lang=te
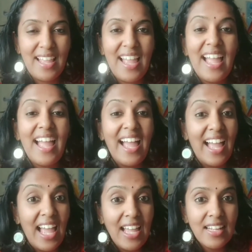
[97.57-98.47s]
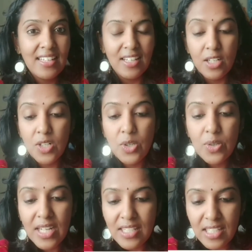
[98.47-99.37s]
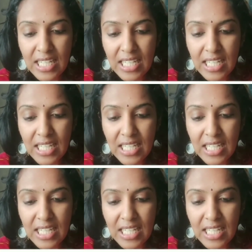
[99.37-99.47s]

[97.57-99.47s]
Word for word: ఒకసారి ఈ కిచిడిని చూద్దాం